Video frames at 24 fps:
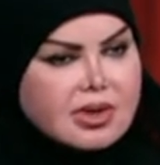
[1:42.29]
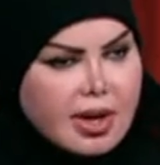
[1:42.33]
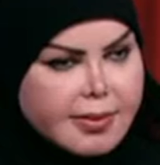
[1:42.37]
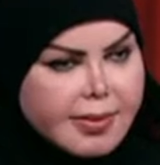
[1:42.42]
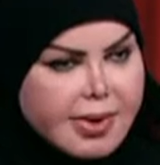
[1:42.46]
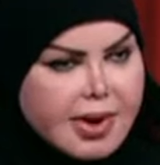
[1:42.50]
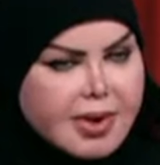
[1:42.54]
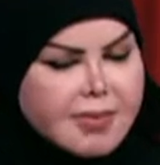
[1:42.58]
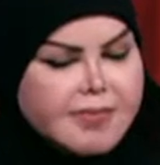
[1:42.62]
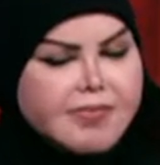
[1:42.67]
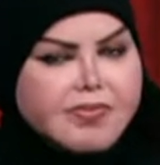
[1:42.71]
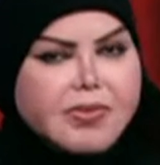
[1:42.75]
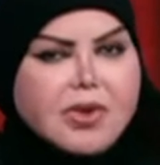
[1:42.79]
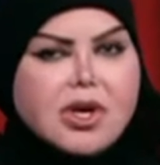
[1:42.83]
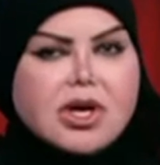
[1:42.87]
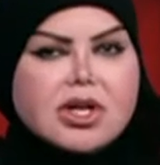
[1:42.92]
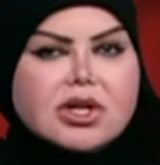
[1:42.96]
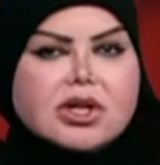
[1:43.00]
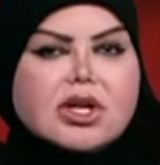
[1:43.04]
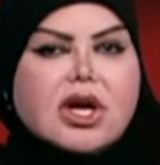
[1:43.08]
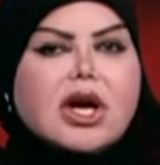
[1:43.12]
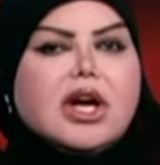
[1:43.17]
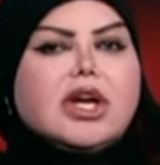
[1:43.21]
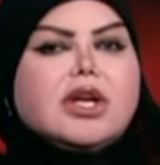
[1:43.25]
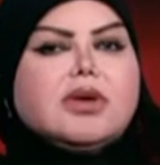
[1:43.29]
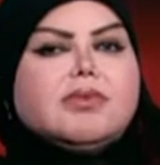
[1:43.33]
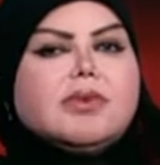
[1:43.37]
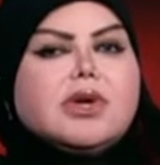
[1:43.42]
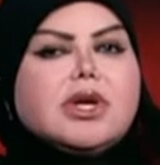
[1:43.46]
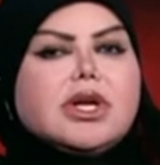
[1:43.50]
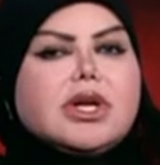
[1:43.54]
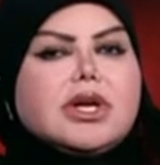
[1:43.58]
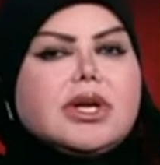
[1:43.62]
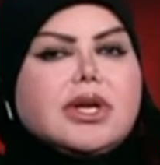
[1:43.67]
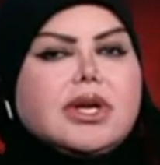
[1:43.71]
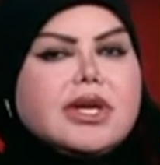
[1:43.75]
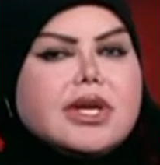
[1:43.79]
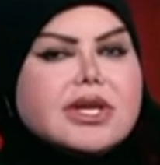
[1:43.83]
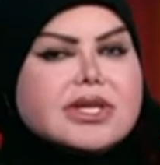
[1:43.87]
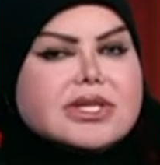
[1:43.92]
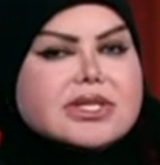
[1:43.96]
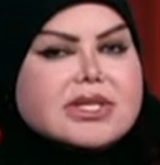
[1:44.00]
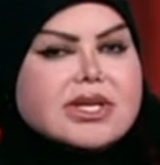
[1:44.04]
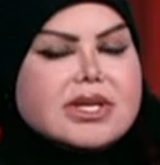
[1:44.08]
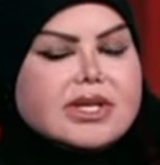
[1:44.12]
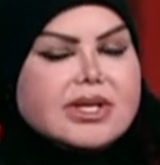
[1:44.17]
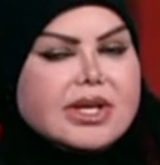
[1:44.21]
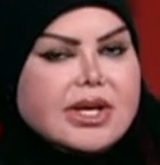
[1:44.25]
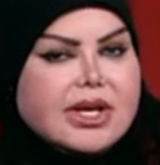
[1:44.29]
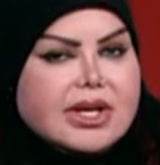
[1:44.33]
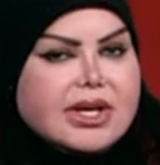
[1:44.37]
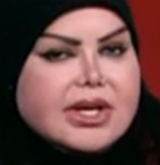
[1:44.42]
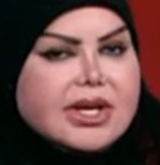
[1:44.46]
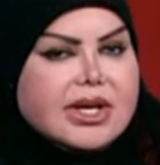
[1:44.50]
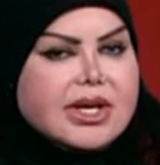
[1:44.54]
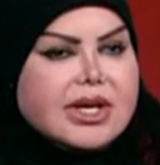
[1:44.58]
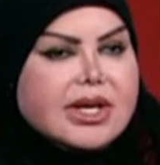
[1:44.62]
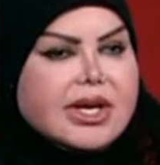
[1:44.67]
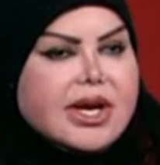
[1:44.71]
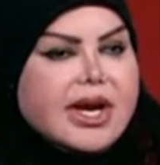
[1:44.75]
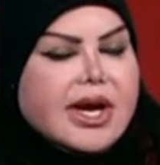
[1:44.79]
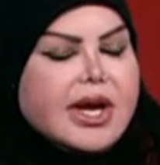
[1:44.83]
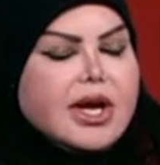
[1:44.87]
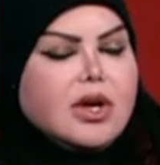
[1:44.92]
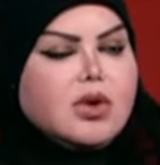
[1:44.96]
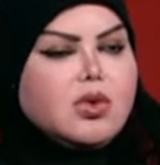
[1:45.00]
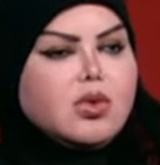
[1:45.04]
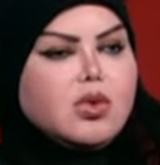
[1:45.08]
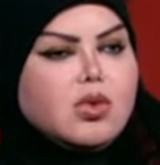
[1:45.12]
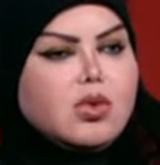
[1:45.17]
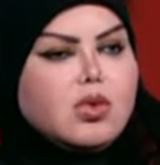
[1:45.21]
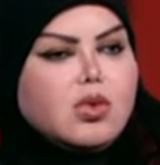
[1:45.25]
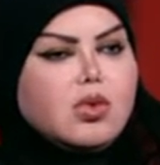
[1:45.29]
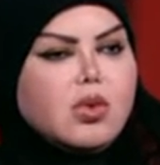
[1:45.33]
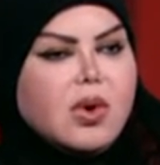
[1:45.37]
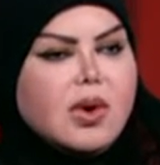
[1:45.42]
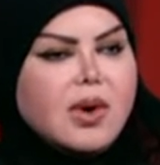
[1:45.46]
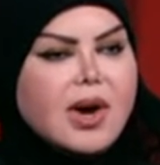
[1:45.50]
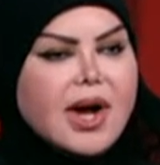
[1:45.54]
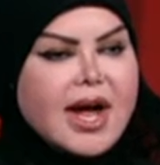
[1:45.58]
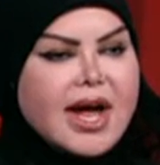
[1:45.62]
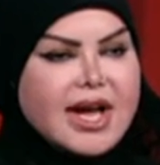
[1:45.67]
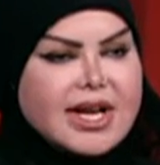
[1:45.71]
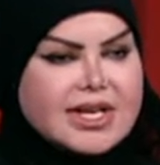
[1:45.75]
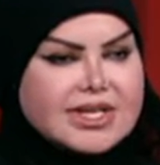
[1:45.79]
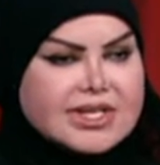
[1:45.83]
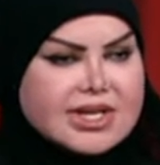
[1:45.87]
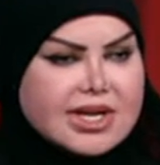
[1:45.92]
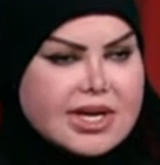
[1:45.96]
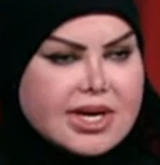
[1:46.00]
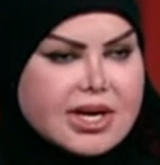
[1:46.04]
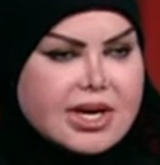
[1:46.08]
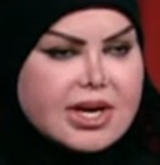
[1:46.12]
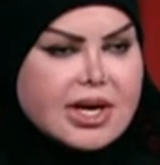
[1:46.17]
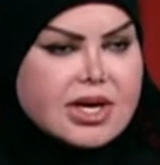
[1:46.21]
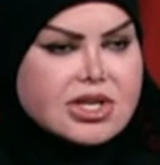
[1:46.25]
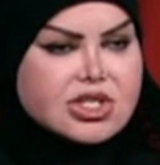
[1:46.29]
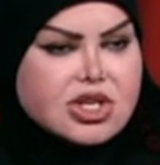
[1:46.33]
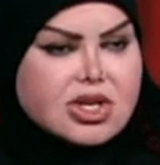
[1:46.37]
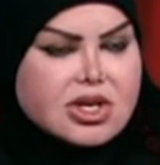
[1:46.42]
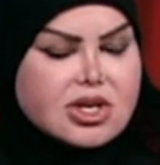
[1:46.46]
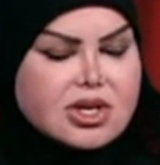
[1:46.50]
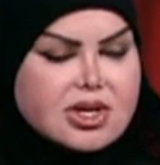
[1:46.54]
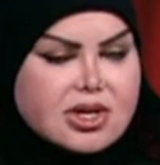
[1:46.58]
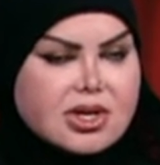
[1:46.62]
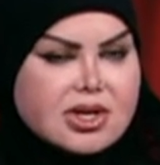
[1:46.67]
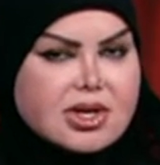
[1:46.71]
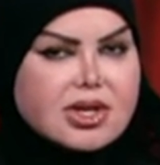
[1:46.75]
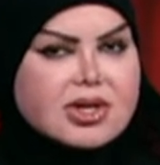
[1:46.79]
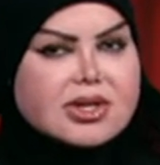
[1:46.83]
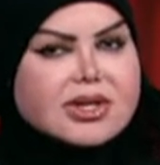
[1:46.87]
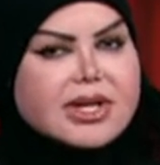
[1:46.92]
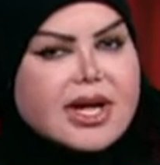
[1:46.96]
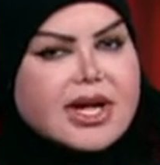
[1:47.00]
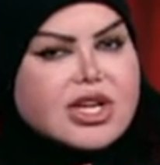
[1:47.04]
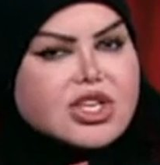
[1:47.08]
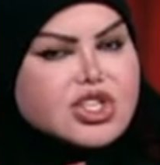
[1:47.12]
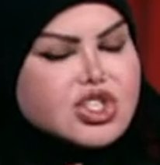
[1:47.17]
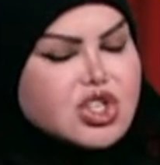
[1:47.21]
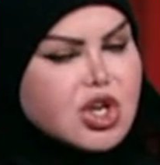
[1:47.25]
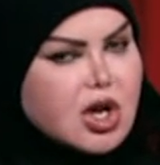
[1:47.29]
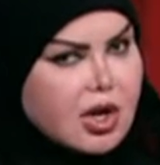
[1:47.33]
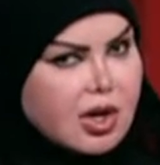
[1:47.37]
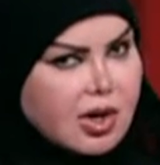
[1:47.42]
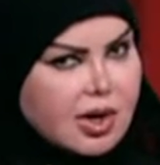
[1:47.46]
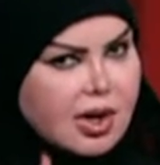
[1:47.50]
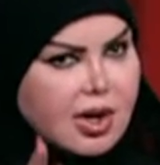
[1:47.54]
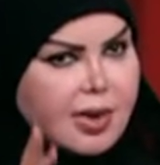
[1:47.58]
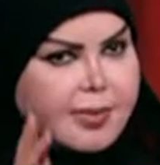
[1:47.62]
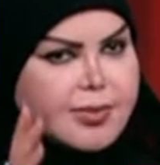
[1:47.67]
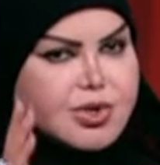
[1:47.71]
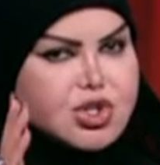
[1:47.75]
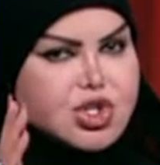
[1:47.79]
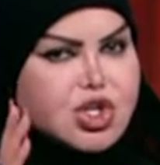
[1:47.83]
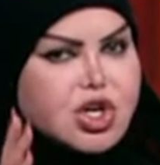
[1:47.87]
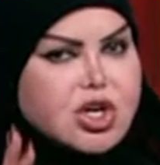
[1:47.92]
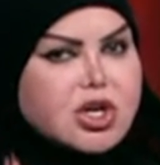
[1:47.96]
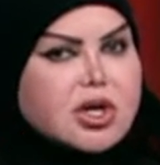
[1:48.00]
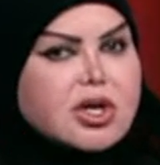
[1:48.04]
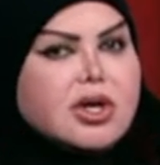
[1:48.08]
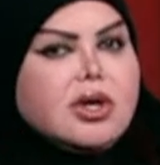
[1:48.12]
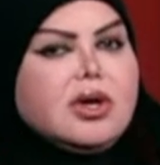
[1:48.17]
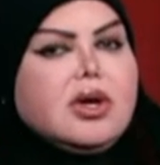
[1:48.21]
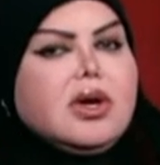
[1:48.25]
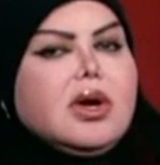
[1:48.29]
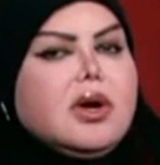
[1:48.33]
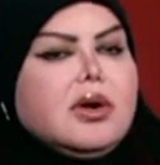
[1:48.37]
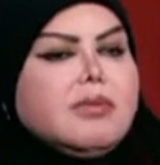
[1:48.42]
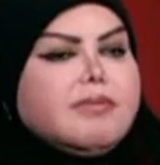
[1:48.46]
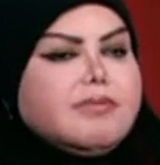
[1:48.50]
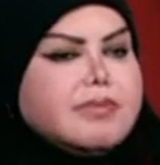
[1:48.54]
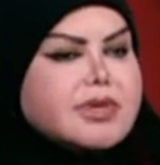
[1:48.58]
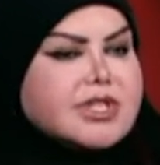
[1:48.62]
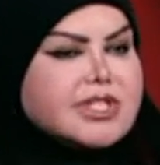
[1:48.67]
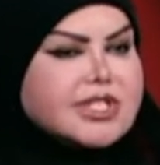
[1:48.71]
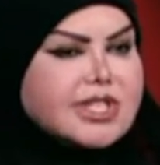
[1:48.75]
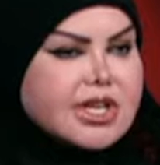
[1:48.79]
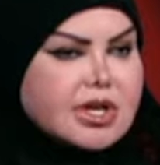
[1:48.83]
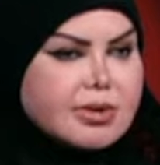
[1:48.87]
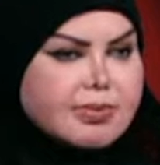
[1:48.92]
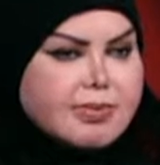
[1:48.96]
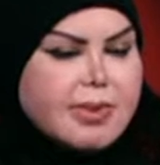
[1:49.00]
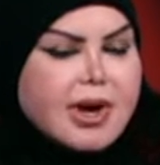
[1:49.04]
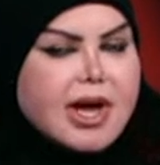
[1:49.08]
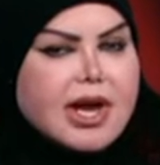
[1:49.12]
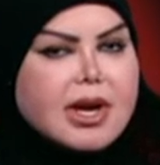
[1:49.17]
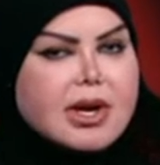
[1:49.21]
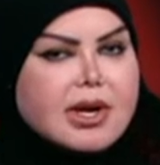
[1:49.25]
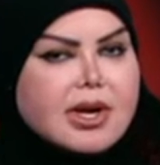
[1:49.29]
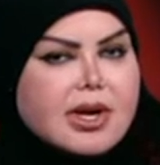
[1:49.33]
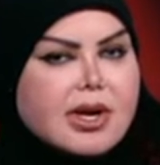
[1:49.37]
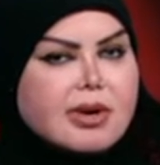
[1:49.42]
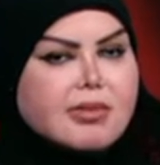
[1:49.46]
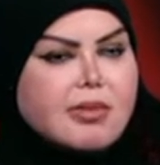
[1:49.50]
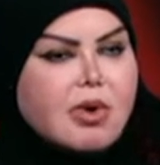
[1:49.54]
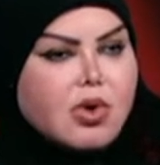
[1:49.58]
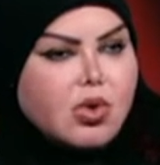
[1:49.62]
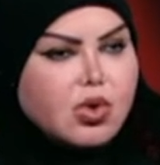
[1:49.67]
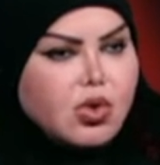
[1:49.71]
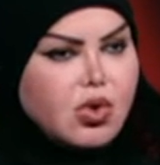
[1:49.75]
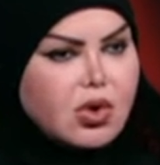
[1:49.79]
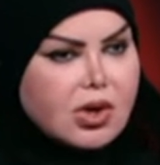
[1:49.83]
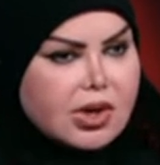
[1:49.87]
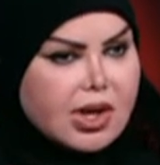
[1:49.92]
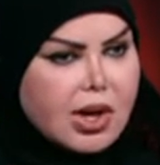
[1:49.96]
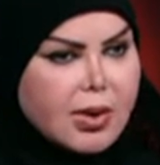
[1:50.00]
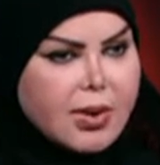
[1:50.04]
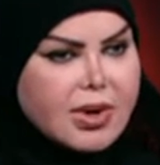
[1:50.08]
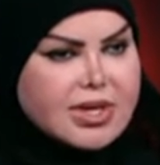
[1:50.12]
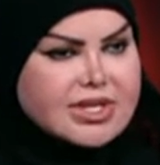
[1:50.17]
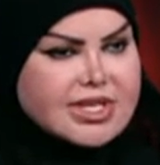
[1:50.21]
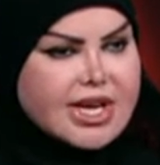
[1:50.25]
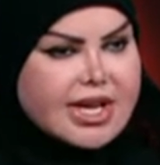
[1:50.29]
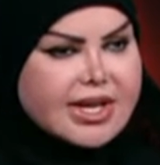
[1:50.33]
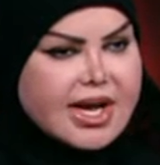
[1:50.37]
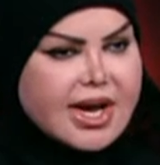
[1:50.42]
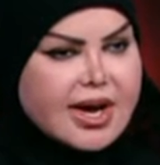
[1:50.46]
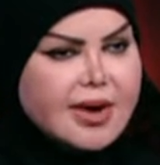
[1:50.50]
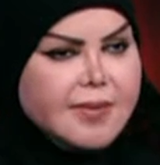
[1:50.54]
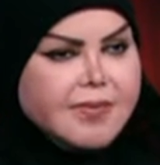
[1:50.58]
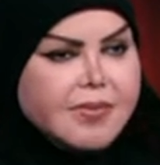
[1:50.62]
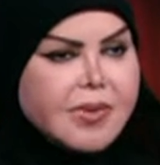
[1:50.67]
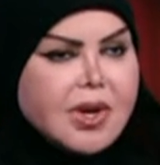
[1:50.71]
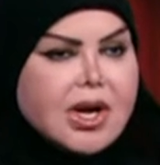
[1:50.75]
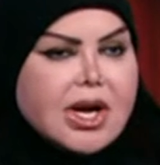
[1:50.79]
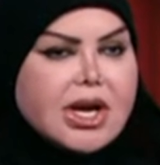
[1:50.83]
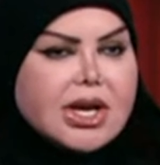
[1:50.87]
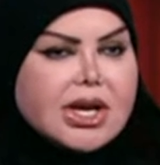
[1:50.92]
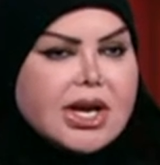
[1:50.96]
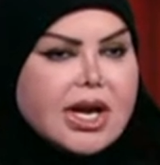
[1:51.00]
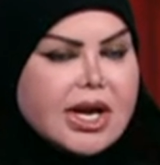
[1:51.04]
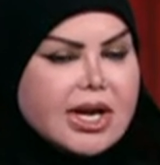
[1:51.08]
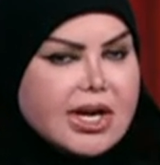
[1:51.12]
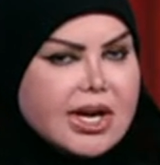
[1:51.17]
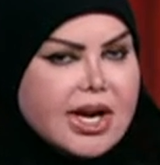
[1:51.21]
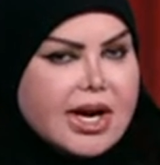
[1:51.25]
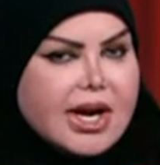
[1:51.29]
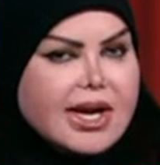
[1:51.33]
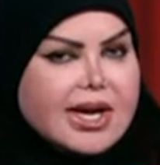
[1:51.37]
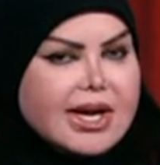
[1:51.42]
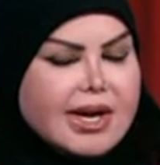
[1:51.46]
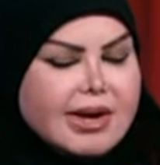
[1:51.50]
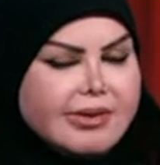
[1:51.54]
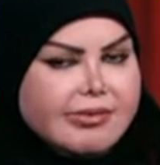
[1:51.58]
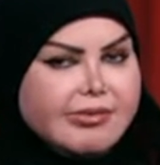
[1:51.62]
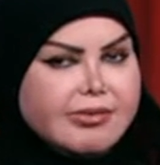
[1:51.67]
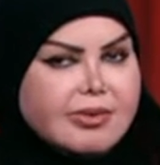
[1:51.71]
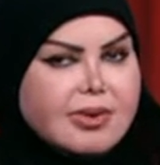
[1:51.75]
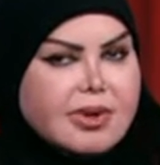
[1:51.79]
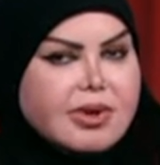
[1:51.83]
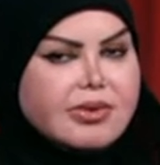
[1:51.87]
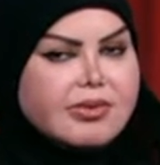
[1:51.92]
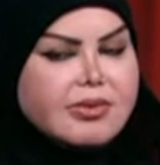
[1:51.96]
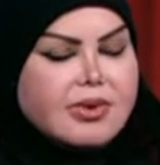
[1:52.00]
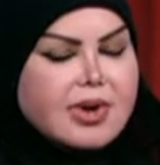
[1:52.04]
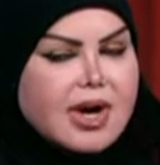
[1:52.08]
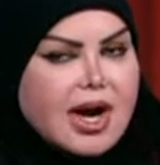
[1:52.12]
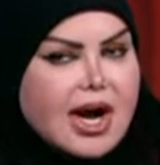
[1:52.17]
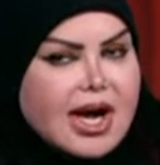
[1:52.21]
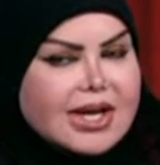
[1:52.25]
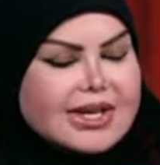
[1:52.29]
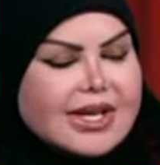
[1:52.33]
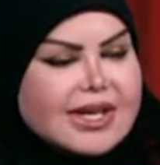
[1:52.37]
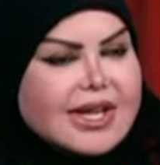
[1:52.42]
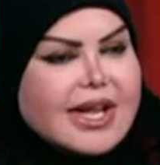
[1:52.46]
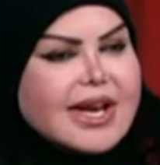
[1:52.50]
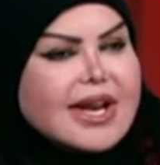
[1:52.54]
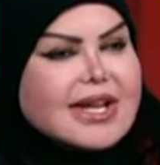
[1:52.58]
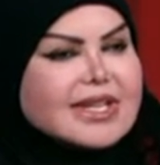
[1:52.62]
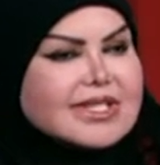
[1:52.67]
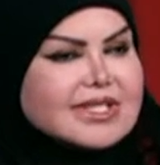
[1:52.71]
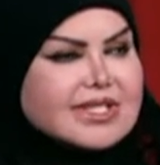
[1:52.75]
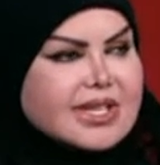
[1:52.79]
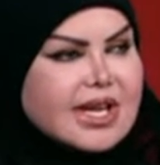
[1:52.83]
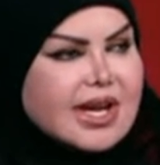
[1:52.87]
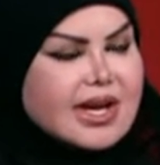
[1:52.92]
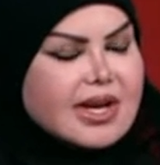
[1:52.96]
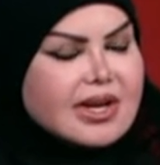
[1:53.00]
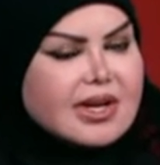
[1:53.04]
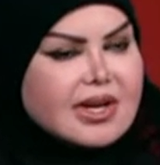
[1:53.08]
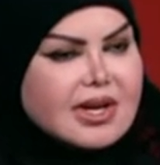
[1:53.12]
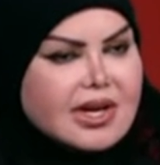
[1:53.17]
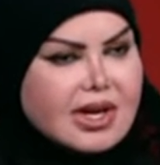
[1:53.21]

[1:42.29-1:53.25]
تمام طيب نزلت عند الجيران وحاجزه عشان ده ان شاء الله بشاره باستكمال موضوع إيه جوازها ده لان هي هتتنزه